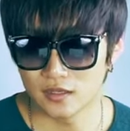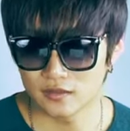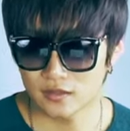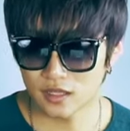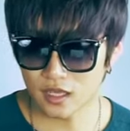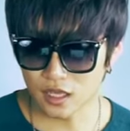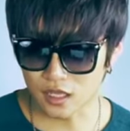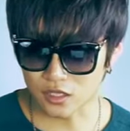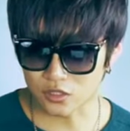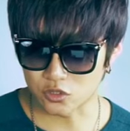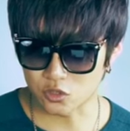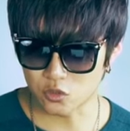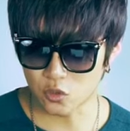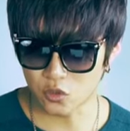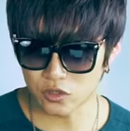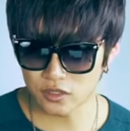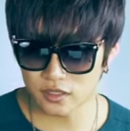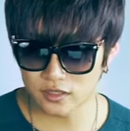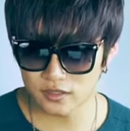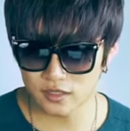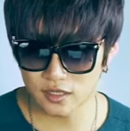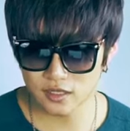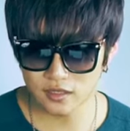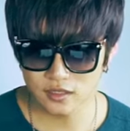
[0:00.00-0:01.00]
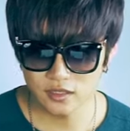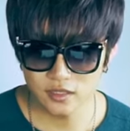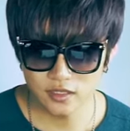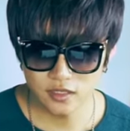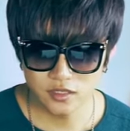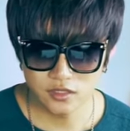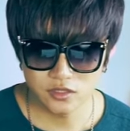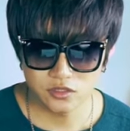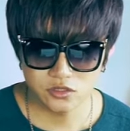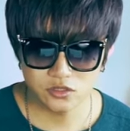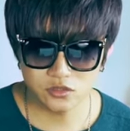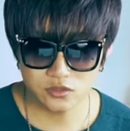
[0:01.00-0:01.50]
那很多人呢
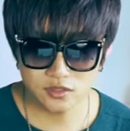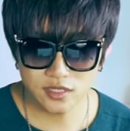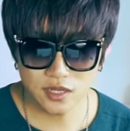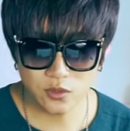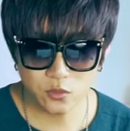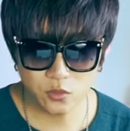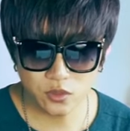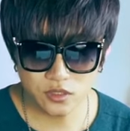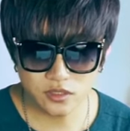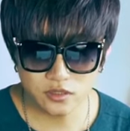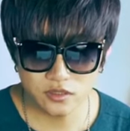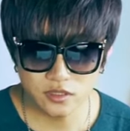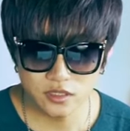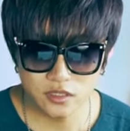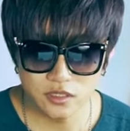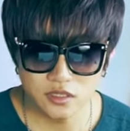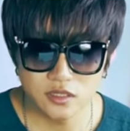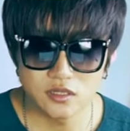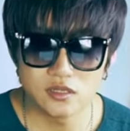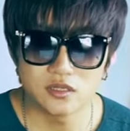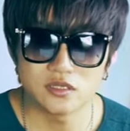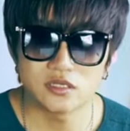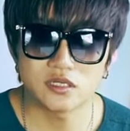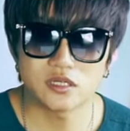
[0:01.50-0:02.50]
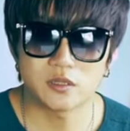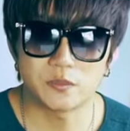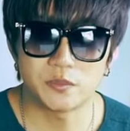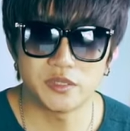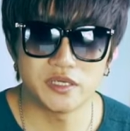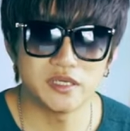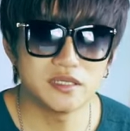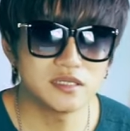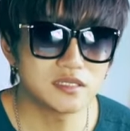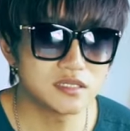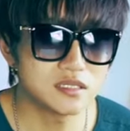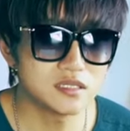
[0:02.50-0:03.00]
就在问，这个
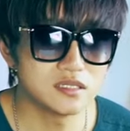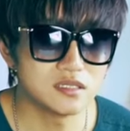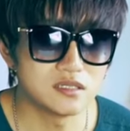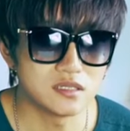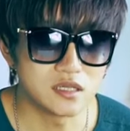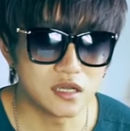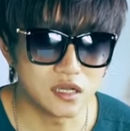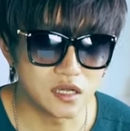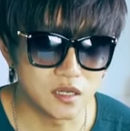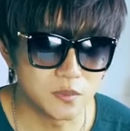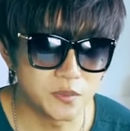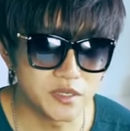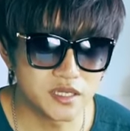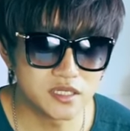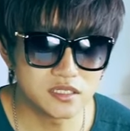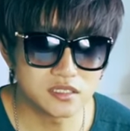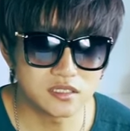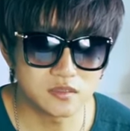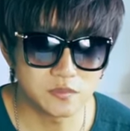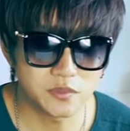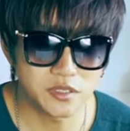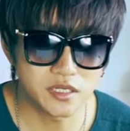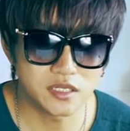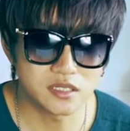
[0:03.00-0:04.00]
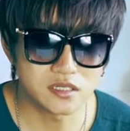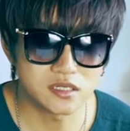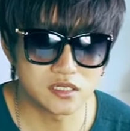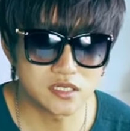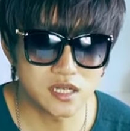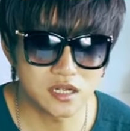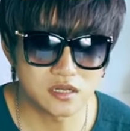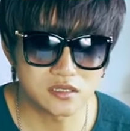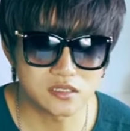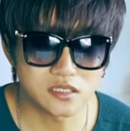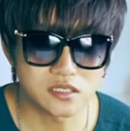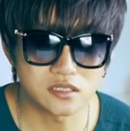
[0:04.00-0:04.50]
P 四和 P 四 P 的
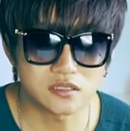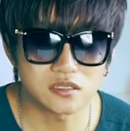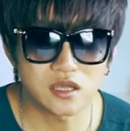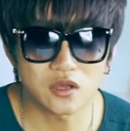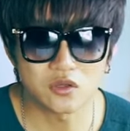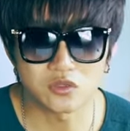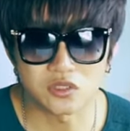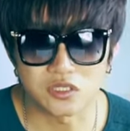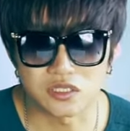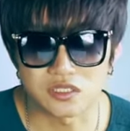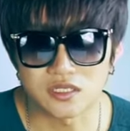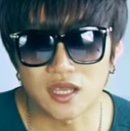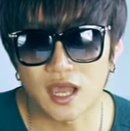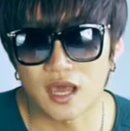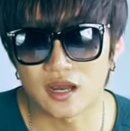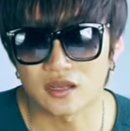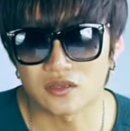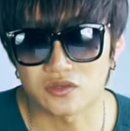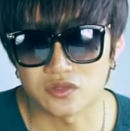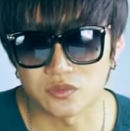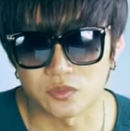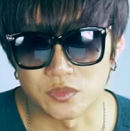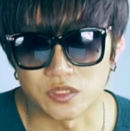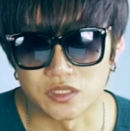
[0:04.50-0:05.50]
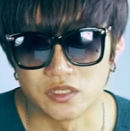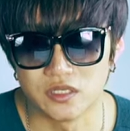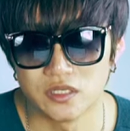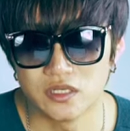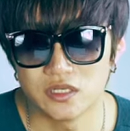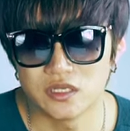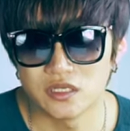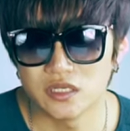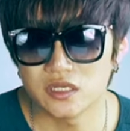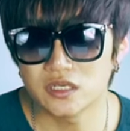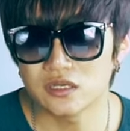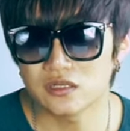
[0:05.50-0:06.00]
相机到底差了什么？
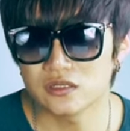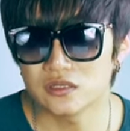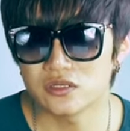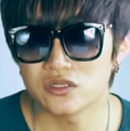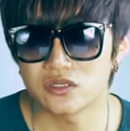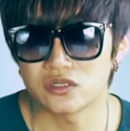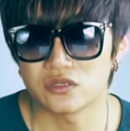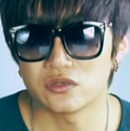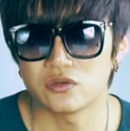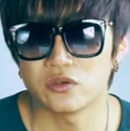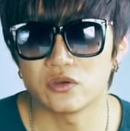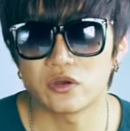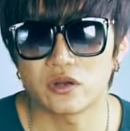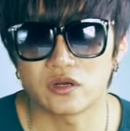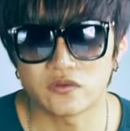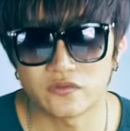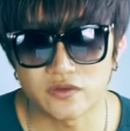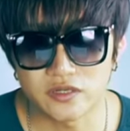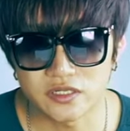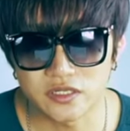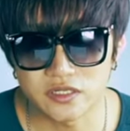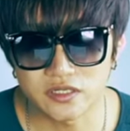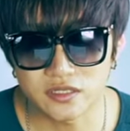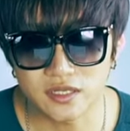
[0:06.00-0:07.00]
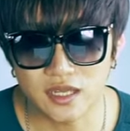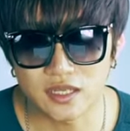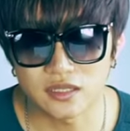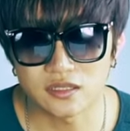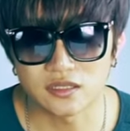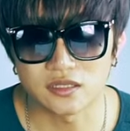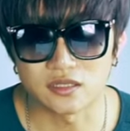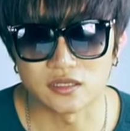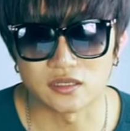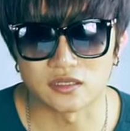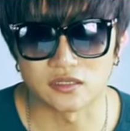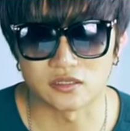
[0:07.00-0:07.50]
一个呢是约二分之
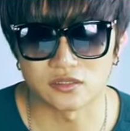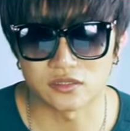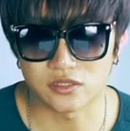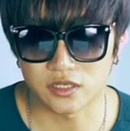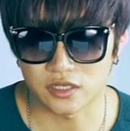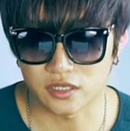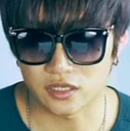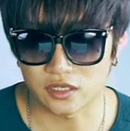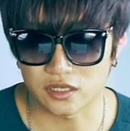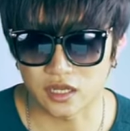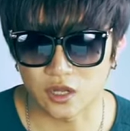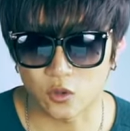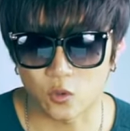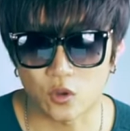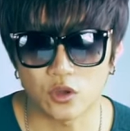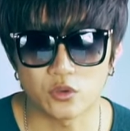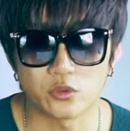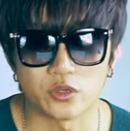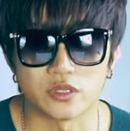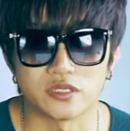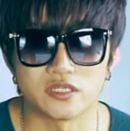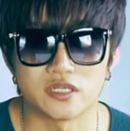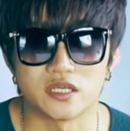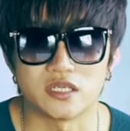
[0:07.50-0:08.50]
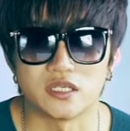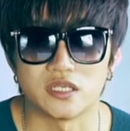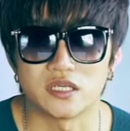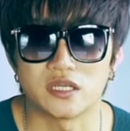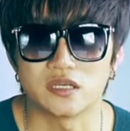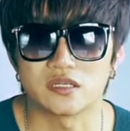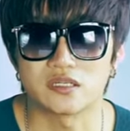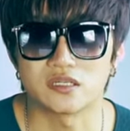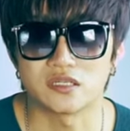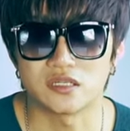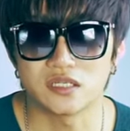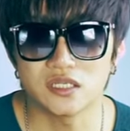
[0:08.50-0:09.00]
三的这个感光元件，一
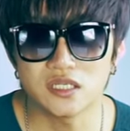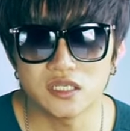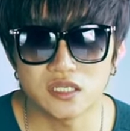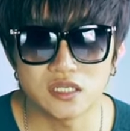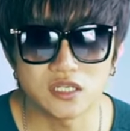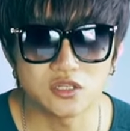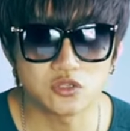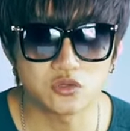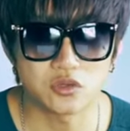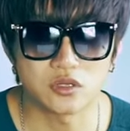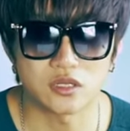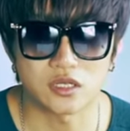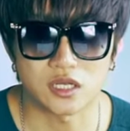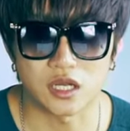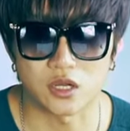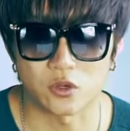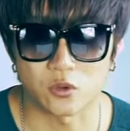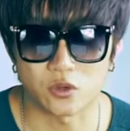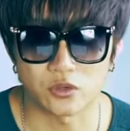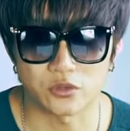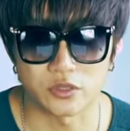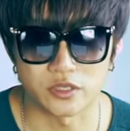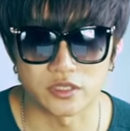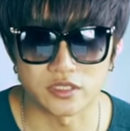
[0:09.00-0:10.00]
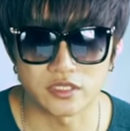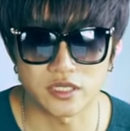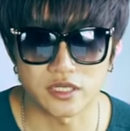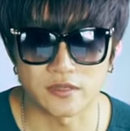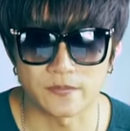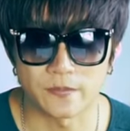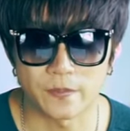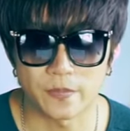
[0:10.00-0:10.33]
个是一英寸的感光元件。